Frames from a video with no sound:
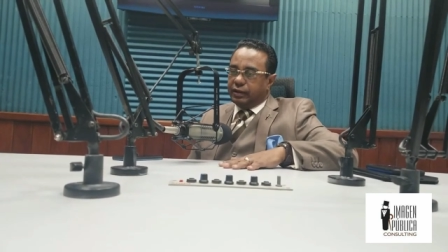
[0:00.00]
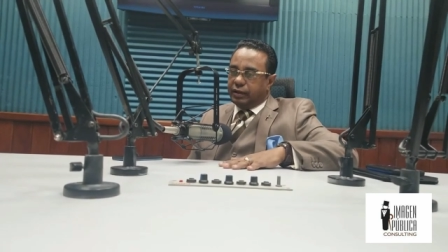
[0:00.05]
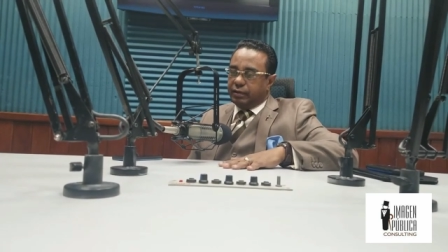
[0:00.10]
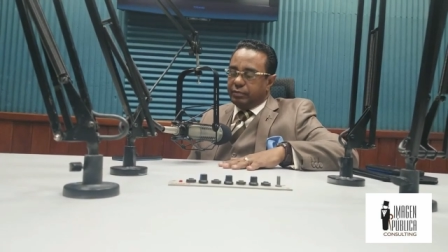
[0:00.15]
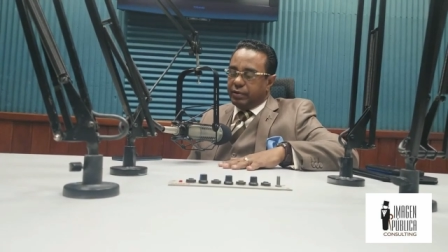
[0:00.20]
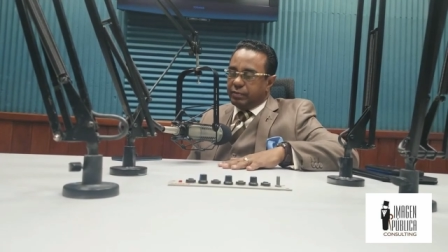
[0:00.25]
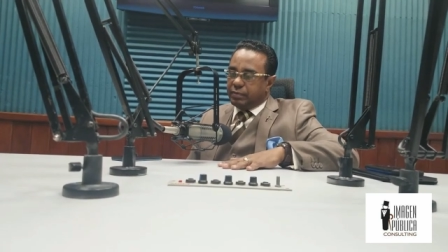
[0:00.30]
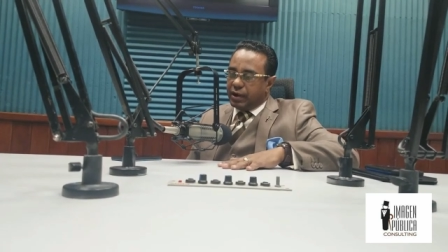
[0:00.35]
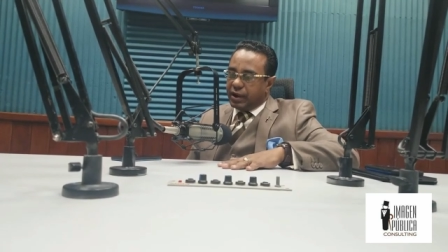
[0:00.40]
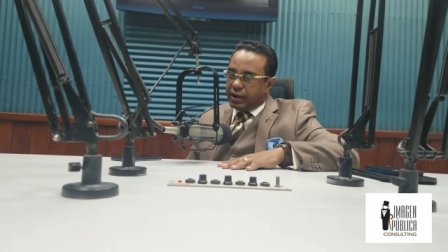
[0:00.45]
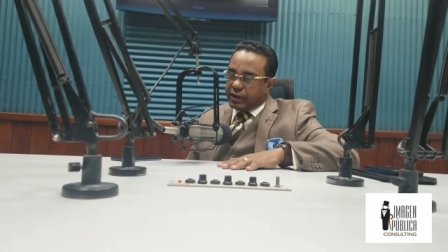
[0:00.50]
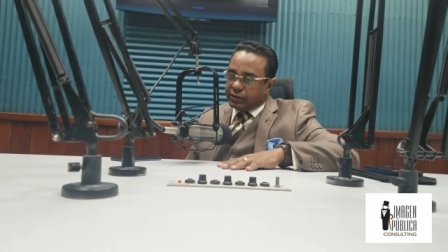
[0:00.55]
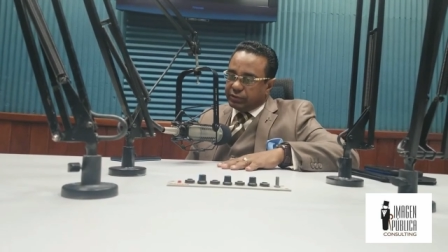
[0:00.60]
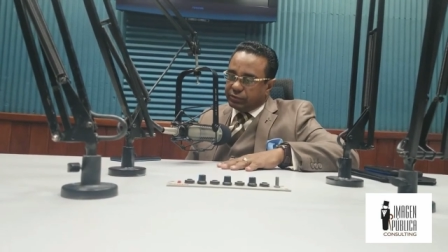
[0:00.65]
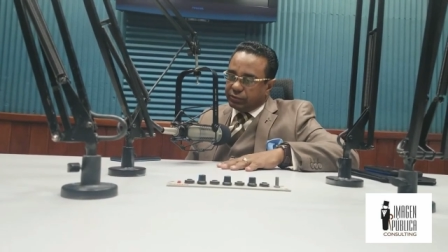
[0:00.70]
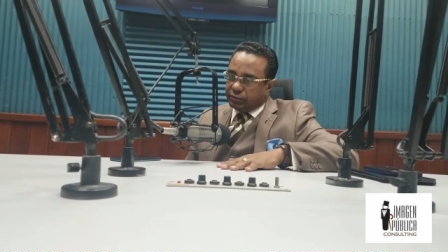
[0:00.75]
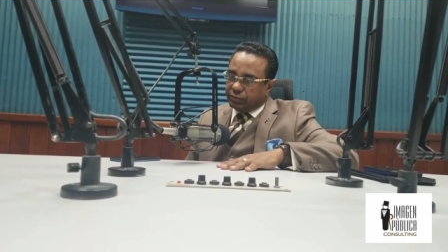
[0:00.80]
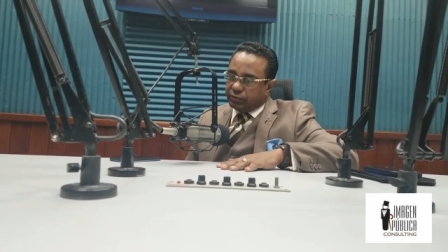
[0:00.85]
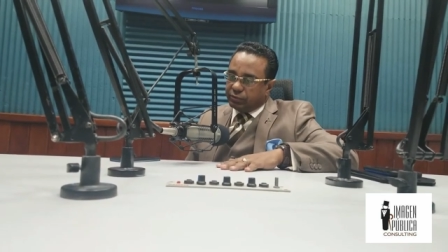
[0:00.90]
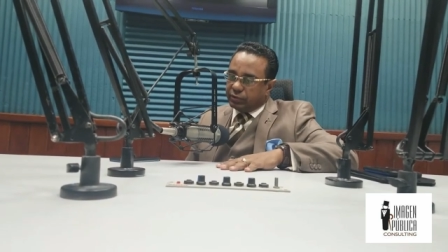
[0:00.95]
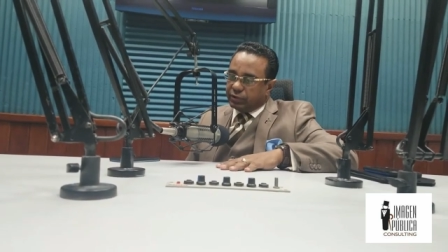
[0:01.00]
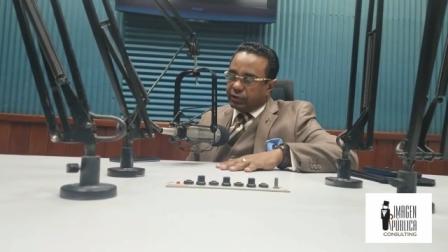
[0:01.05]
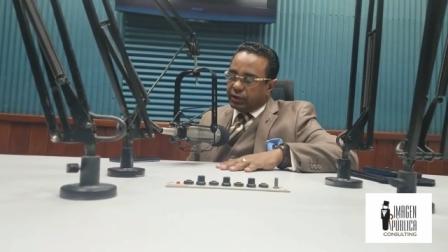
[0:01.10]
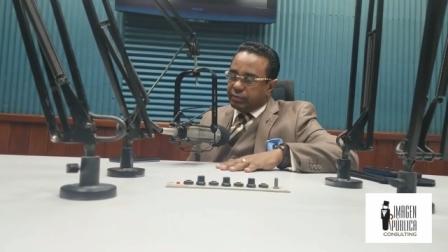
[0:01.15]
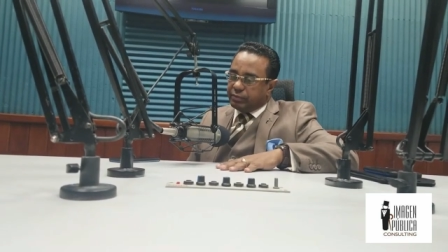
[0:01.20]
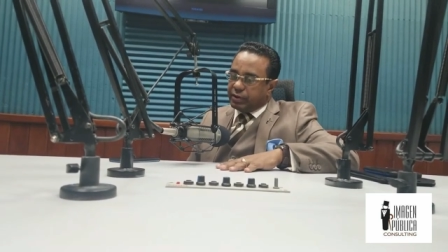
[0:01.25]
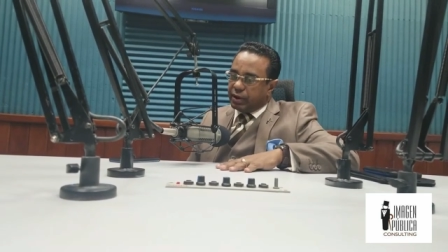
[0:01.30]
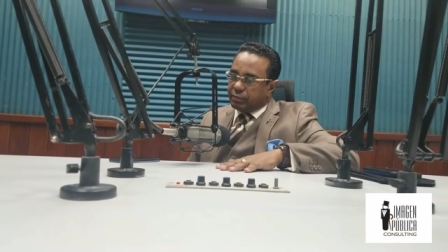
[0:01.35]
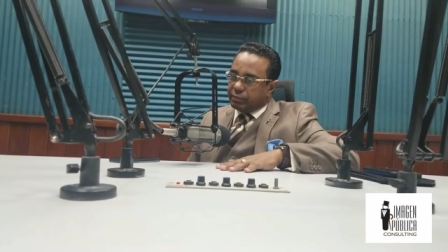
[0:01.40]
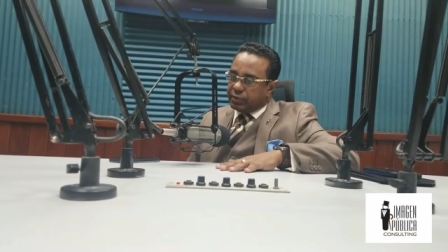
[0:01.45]
que mi maestro,
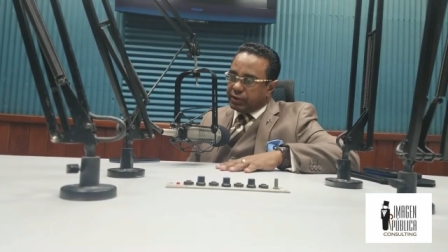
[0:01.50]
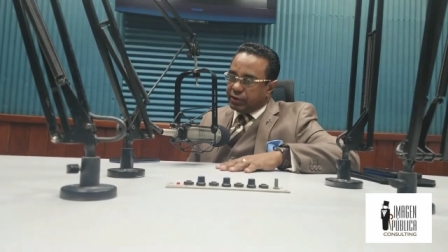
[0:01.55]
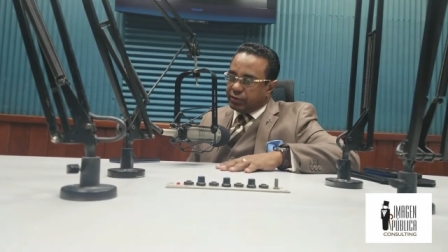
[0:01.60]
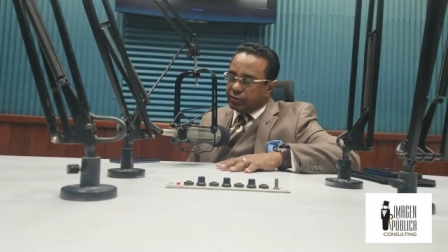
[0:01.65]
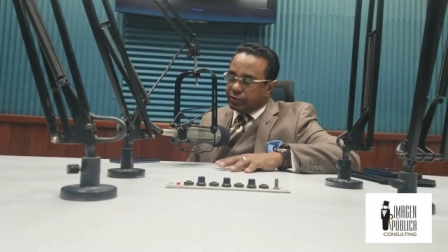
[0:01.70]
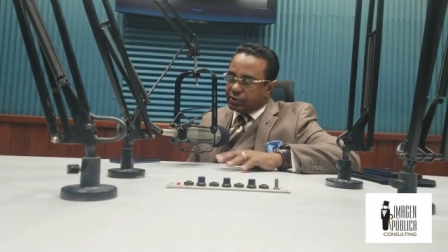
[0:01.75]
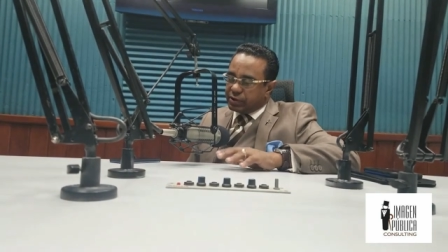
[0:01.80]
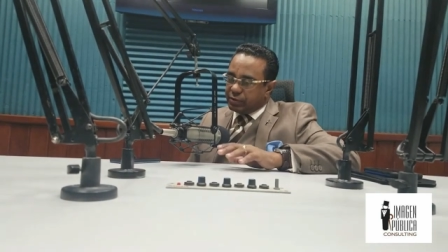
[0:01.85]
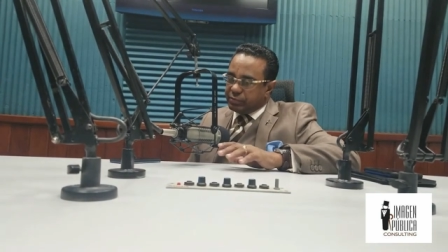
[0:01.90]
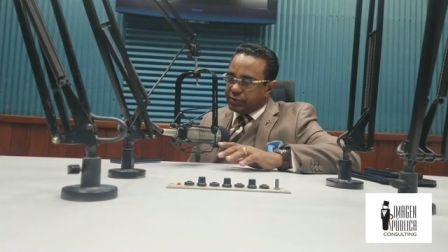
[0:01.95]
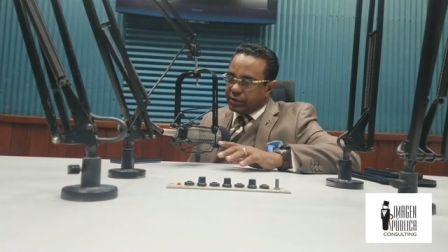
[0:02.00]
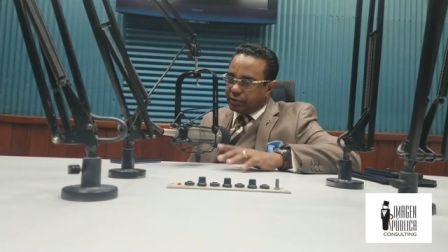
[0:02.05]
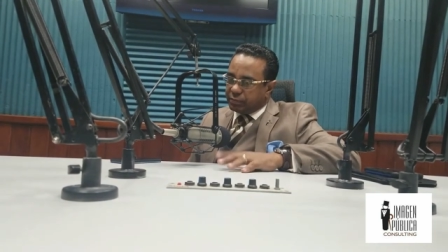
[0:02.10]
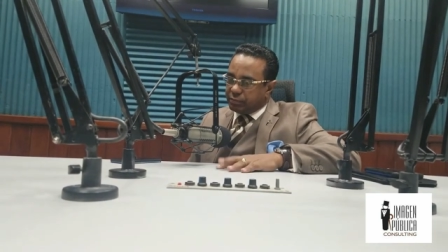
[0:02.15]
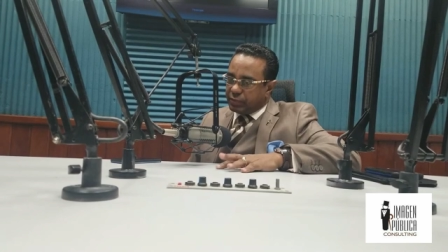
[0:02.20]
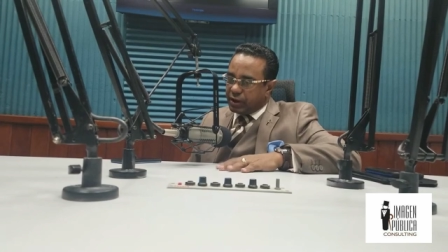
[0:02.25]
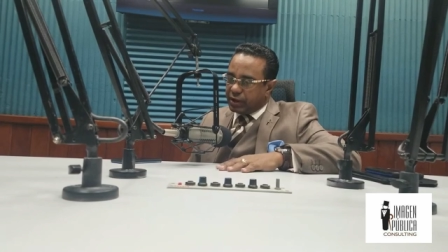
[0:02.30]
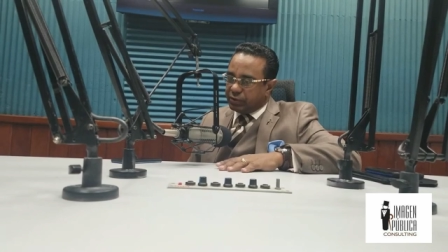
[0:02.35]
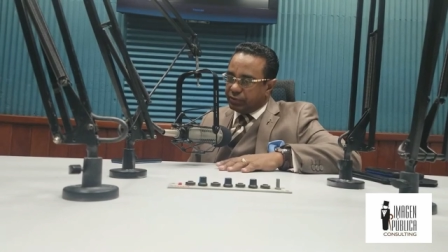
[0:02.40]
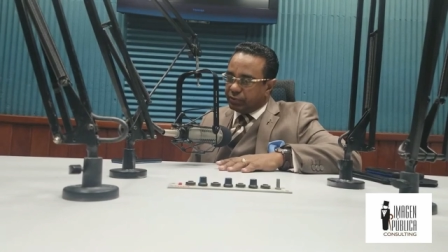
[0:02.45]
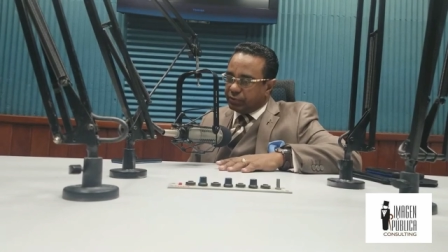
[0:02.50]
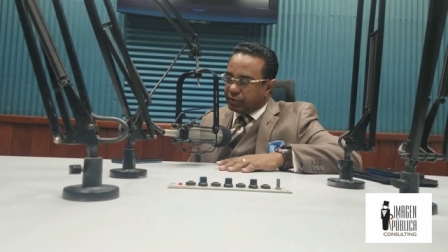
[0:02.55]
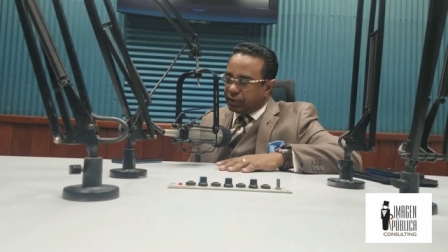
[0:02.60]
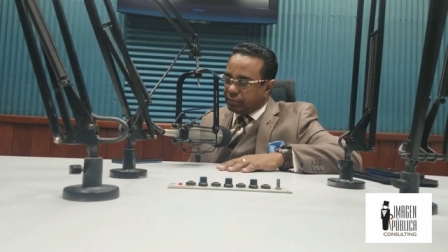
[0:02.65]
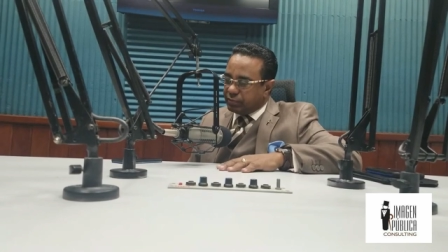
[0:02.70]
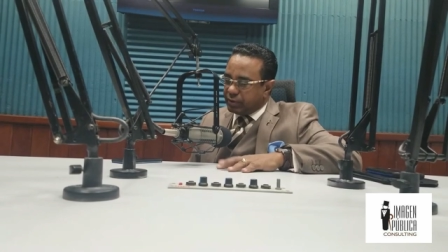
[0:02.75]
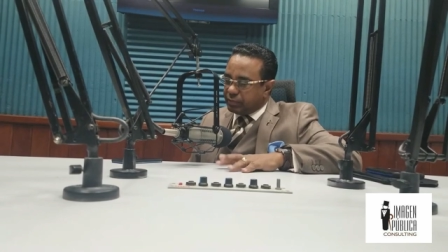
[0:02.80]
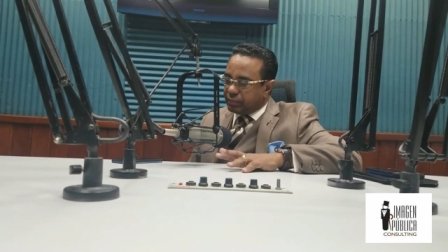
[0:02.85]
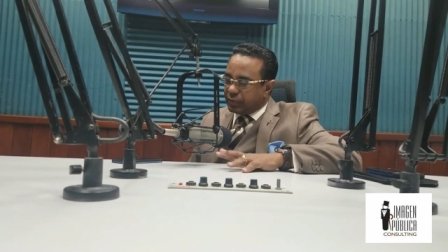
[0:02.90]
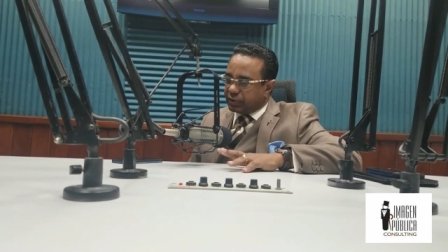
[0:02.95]
que mi amigo, que mi hermano,
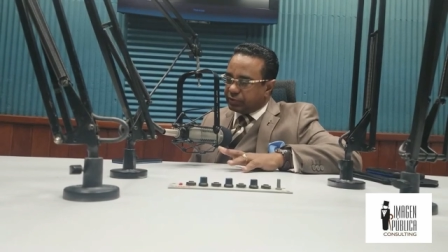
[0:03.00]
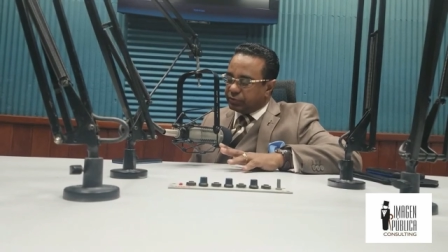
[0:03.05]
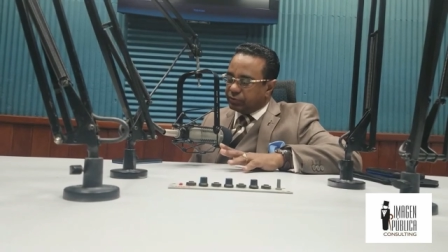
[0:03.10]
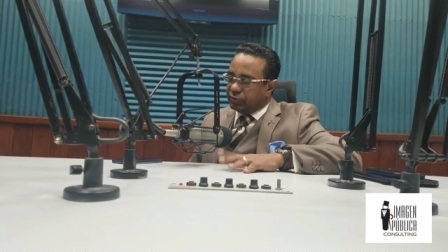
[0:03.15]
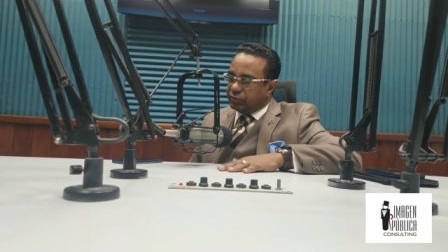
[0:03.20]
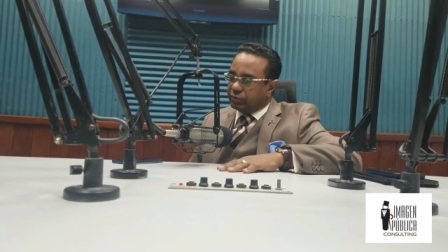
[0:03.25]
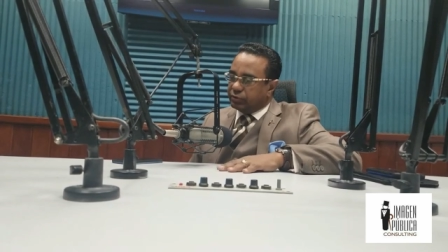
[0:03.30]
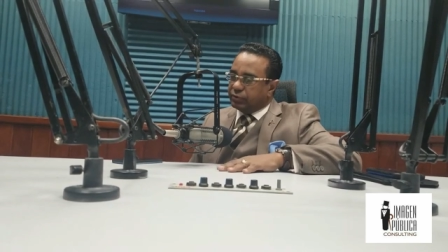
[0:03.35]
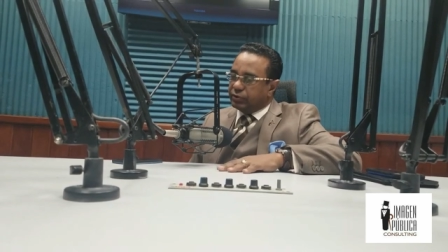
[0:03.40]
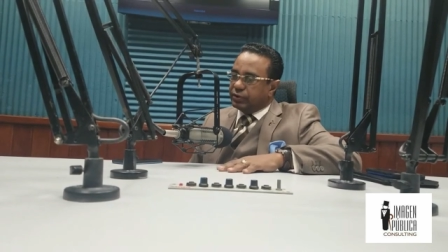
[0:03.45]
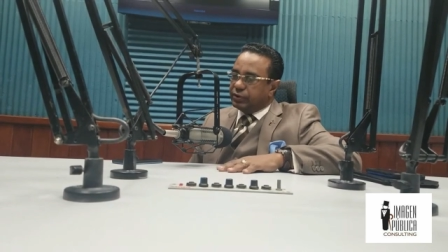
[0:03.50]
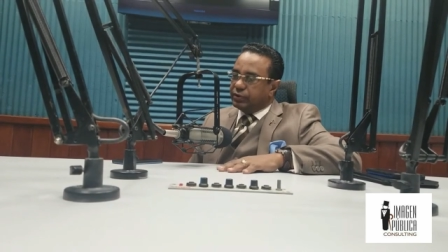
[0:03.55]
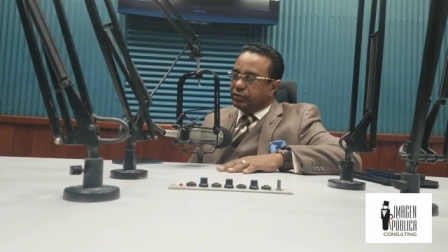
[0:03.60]
que mi pastor,